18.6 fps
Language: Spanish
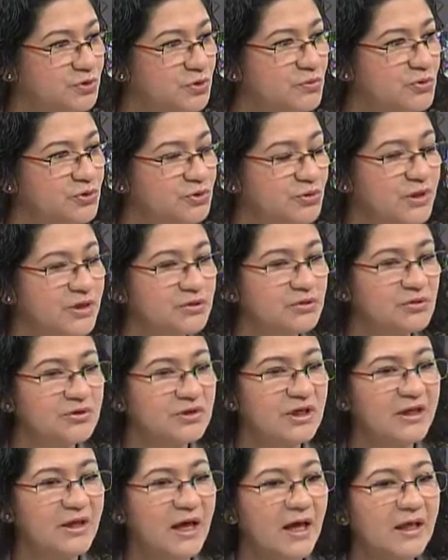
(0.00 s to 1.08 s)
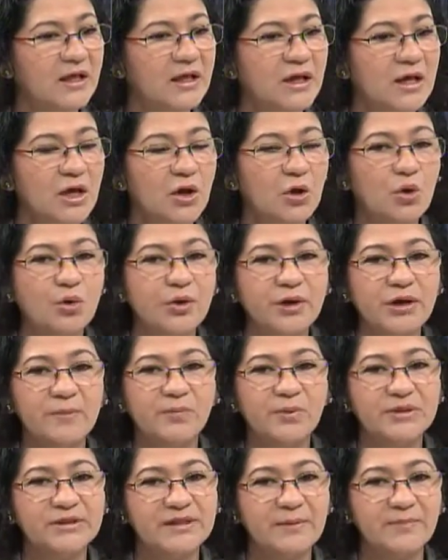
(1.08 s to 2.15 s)
Somos una sociedad con
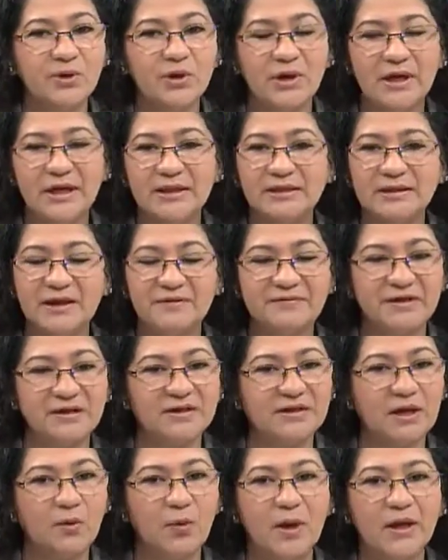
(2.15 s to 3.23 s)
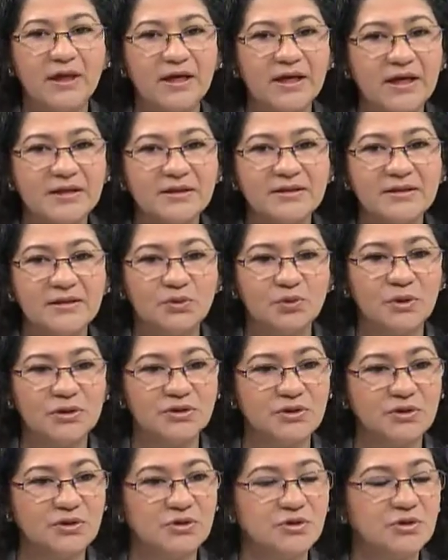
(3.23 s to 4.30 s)
respuesta violenta frente a cualquier
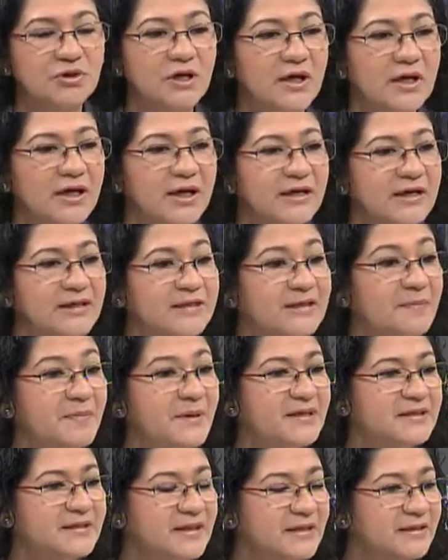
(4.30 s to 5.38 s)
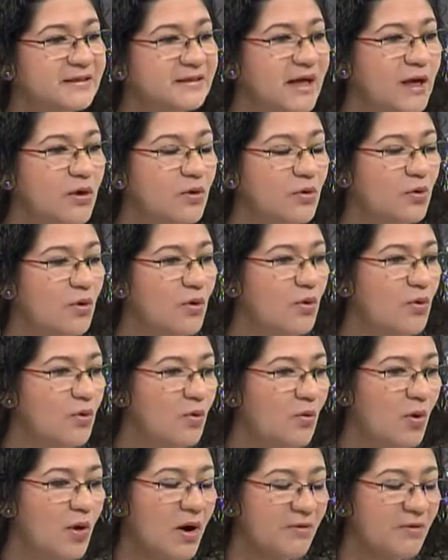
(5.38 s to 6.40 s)
situación que se presenta o,